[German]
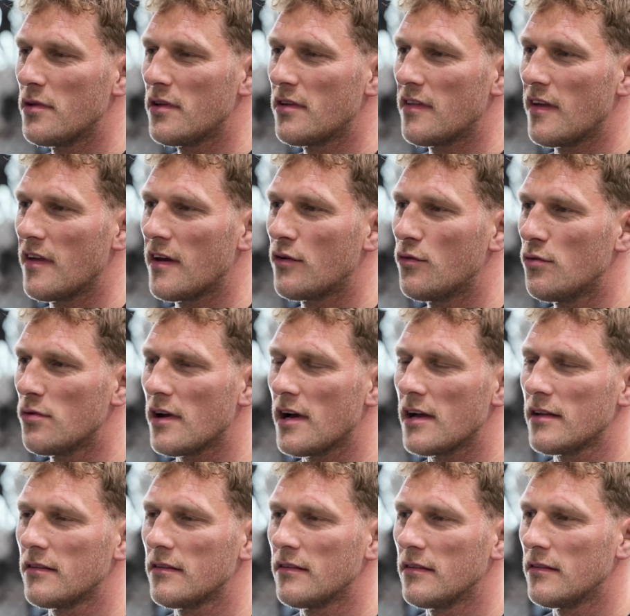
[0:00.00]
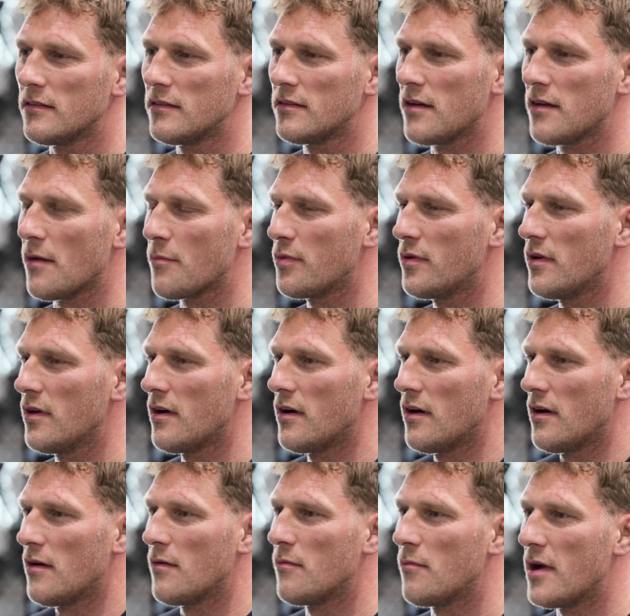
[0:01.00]
sich für mich sehr gut an. Ich habe
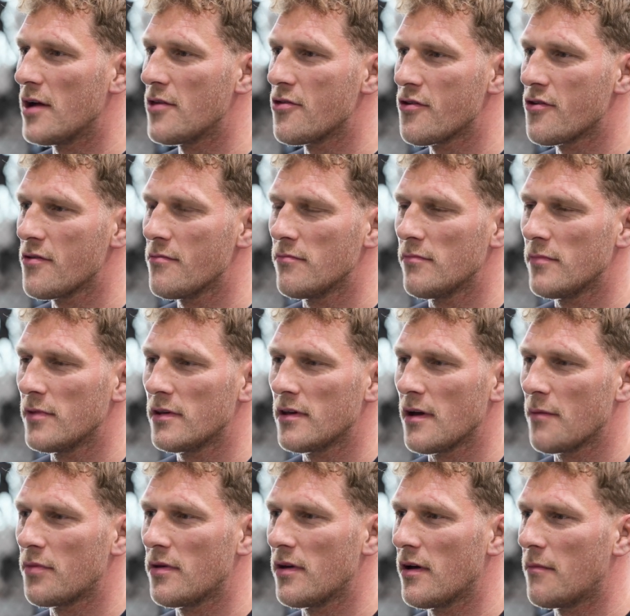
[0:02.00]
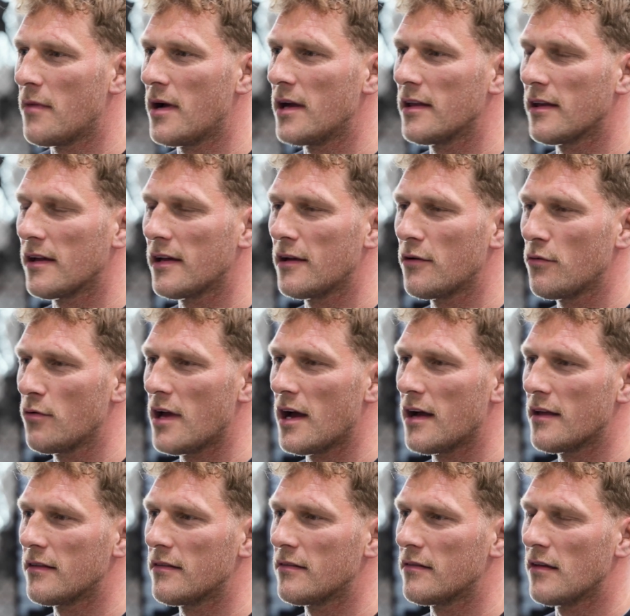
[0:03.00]
hier mein Gym, ich habe hier meine
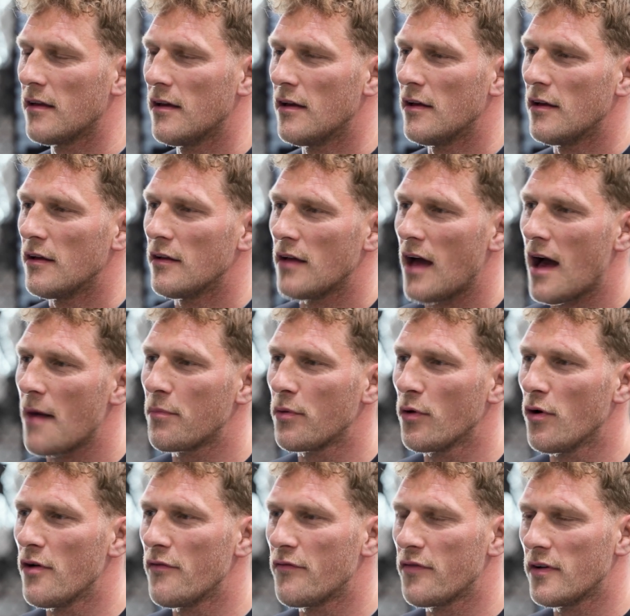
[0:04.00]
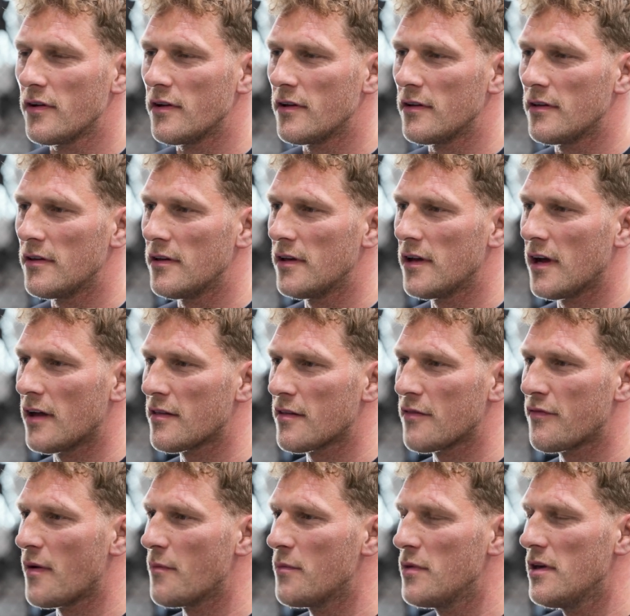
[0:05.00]
regulären Abläufe, die
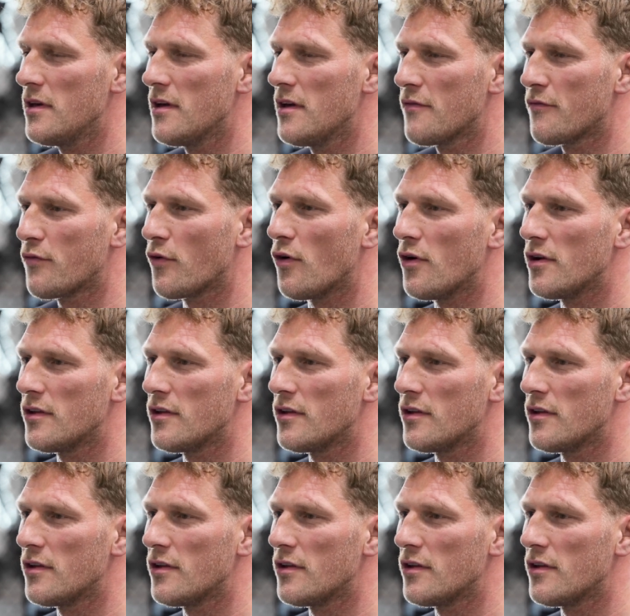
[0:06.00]
ganze Familie,